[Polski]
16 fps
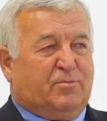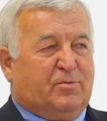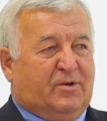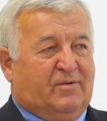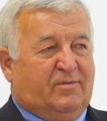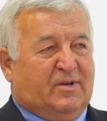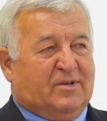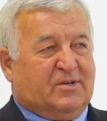
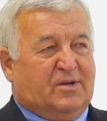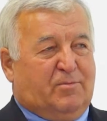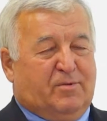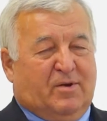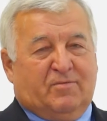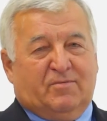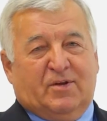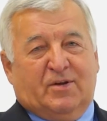ponieważ
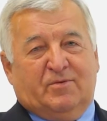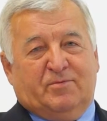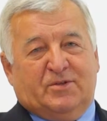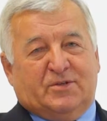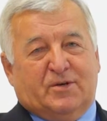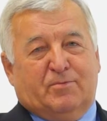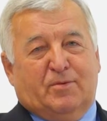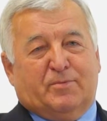naprawdę
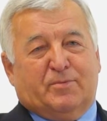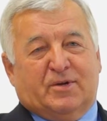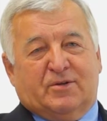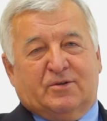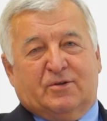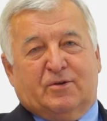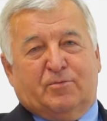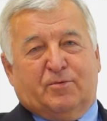Lewica ma
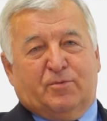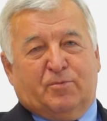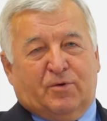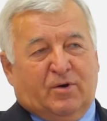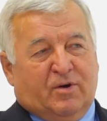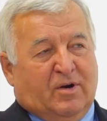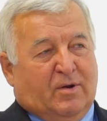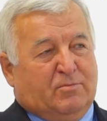bardzo dobry
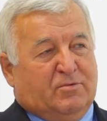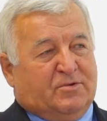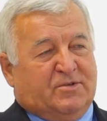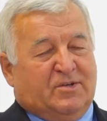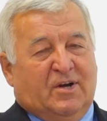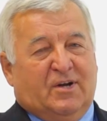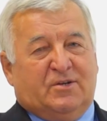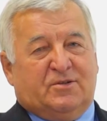program do
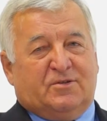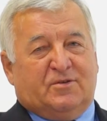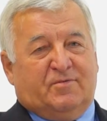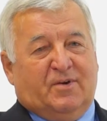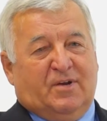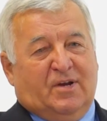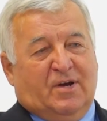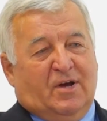
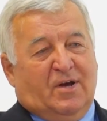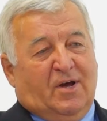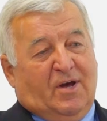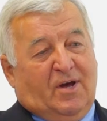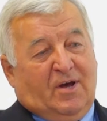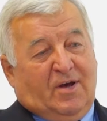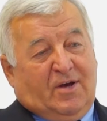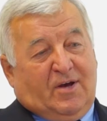zrealizowania
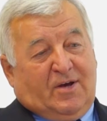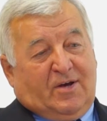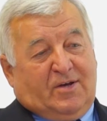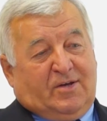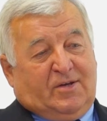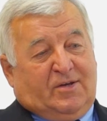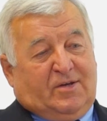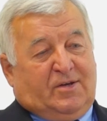
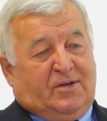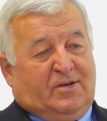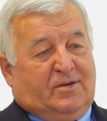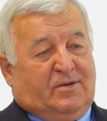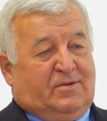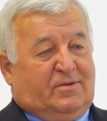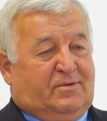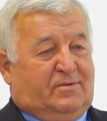
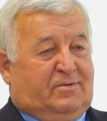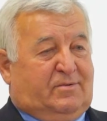i